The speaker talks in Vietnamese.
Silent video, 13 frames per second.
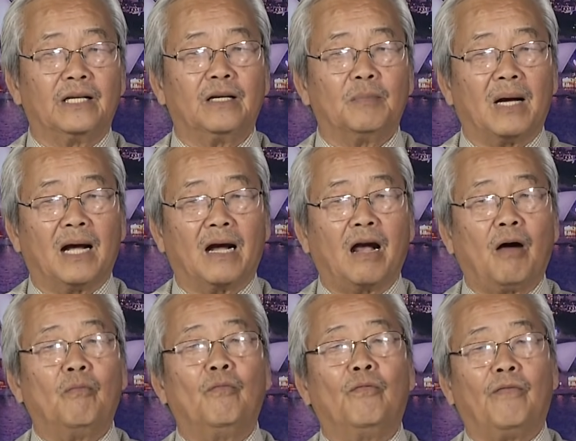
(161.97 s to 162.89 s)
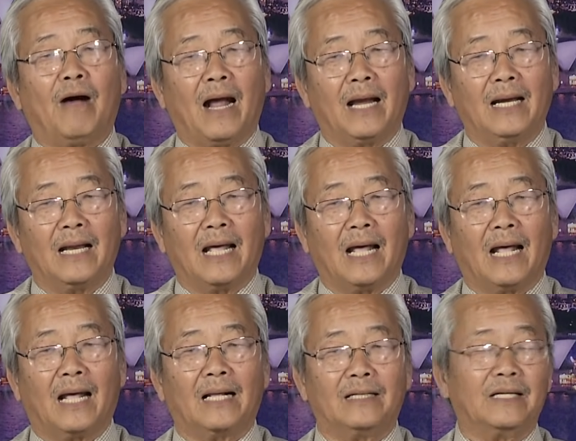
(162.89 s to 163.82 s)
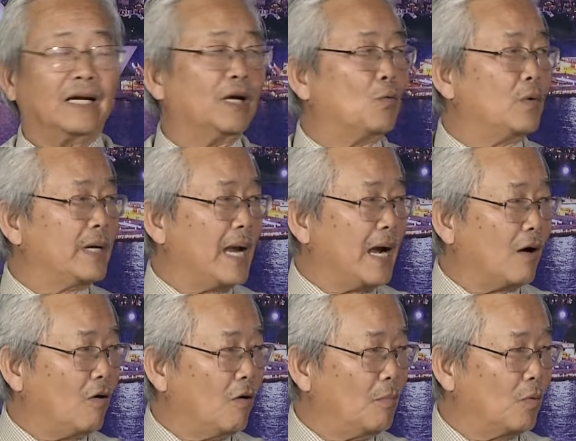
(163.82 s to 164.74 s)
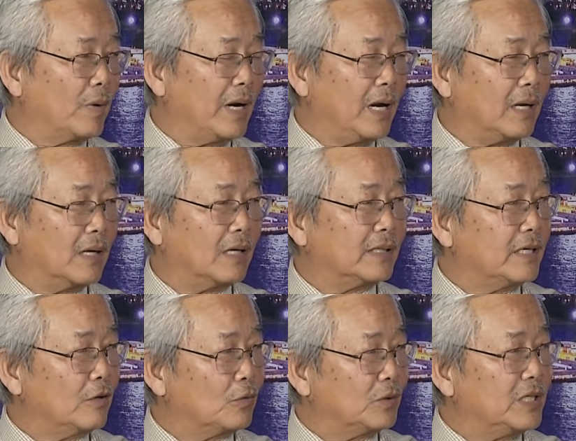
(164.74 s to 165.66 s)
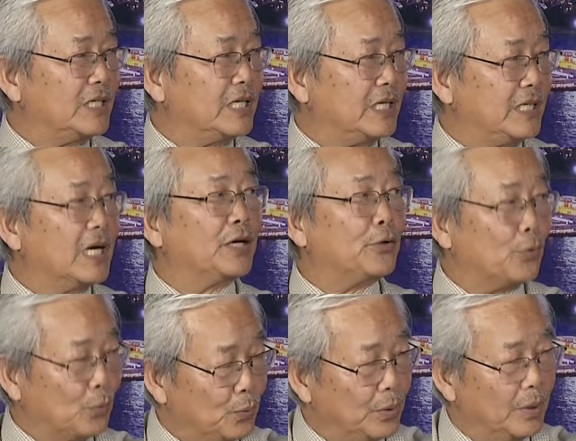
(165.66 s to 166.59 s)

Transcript: nhưng mà không phải là những cái quốc gia có một cái chế độ chính trị dân chủ